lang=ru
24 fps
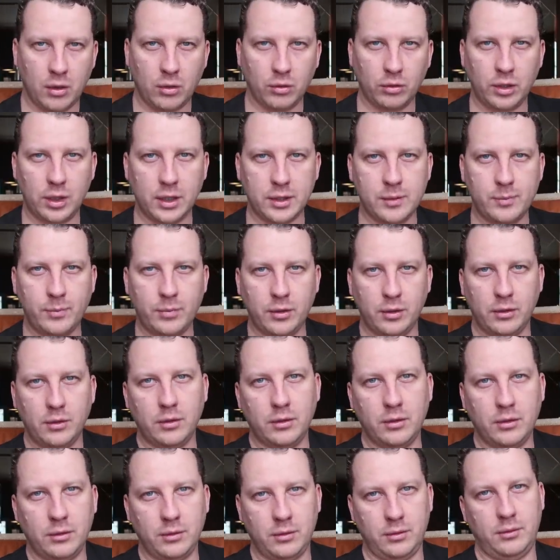У нас
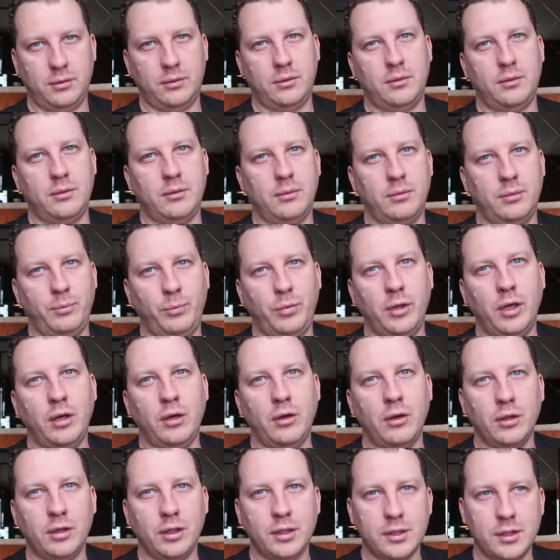был э,
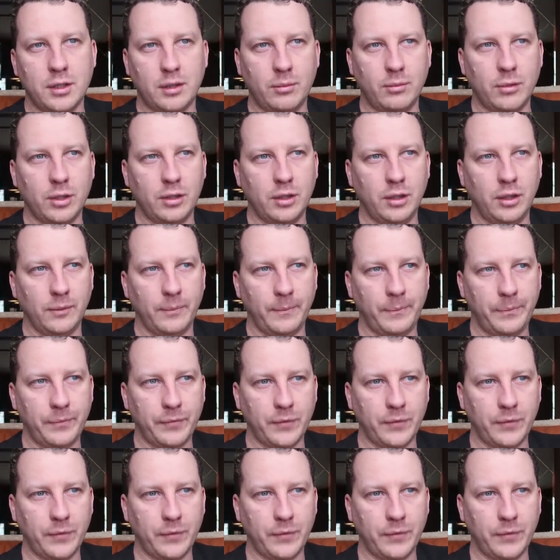перелет из Алматы.